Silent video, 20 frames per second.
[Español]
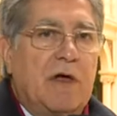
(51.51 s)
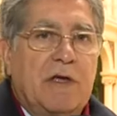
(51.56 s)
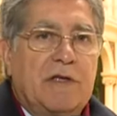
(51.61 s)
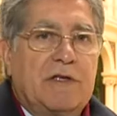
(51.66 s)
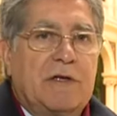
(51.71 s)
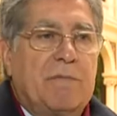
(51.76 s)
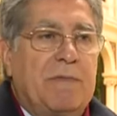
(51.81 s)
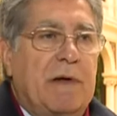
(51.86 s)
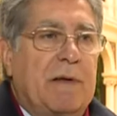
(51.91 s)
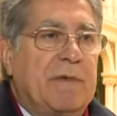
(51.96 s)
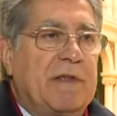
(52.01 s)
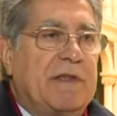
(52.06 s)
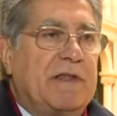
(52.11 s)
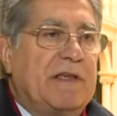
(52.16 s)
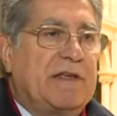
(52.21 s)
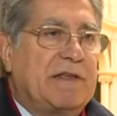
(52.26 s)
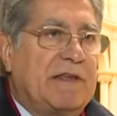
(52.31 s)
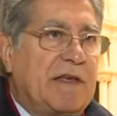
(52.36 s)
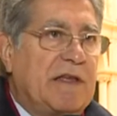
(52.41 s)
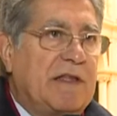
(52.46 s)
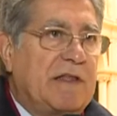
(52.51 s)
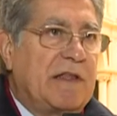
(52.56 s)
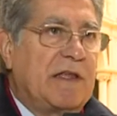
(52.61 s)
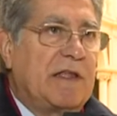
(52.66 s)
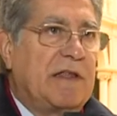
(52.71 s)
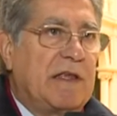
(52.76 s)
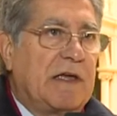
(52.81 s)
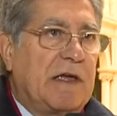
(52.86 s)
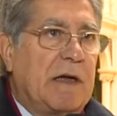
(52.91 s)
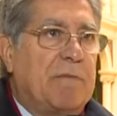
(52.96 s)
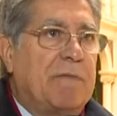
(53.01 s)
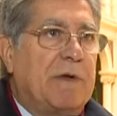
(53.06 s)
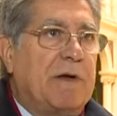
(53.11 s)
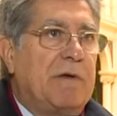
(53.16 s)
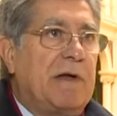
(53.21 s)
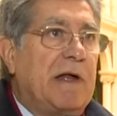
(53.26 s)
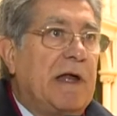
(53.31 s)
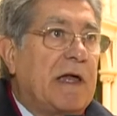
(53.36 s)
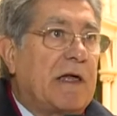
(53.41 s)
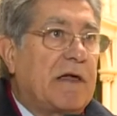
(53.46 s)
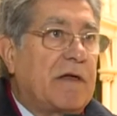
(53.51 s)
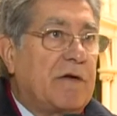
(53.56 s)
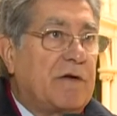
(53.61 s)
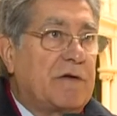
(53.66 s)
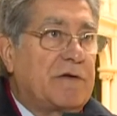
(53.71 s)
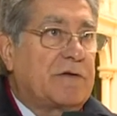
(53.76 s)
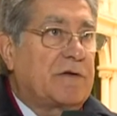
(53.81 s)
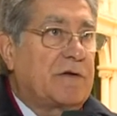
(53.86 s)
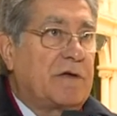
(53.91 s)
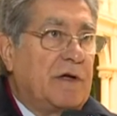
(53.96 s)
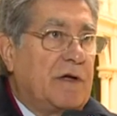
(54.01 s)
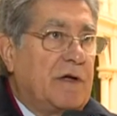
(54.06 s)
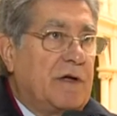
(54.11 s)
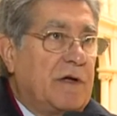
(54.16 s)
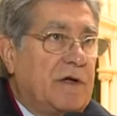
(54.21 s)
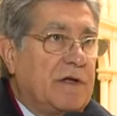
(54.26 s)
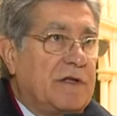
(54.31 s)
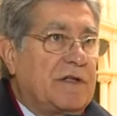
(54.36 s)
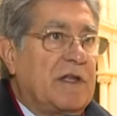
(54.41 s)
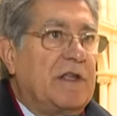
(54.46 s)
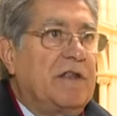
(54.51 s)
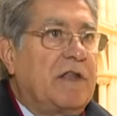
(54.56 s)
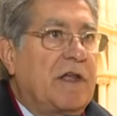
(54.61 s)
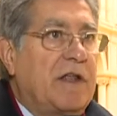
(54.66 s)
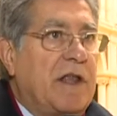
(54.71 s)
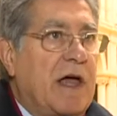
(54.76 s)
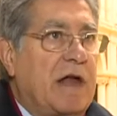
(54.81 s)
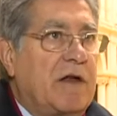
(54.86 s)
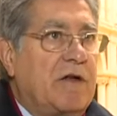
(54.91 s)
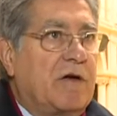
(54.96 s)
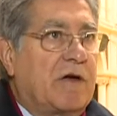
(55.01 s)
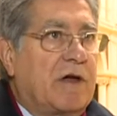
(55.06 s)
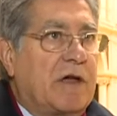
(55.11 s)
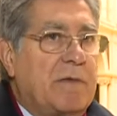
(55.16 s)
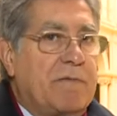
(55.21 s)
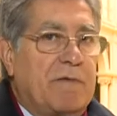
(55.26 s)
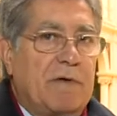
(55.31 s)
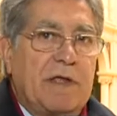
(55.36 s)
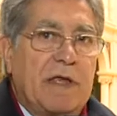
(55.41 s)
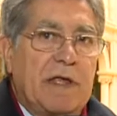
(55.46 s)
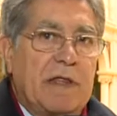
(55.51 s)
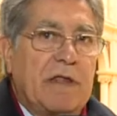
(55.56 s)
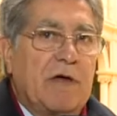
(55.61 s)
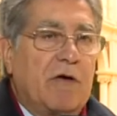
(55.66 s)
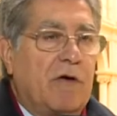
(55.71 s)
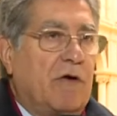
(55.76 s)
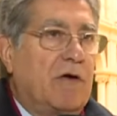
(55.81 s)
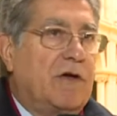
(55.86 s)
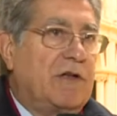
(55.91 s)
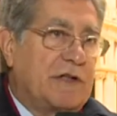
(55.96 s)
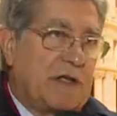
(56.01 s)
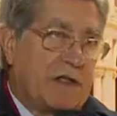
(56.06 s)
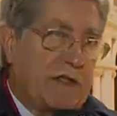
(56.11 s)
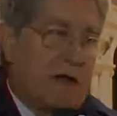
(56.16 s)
simplemente sienten de que privilegios centenarios que disponían, hoy se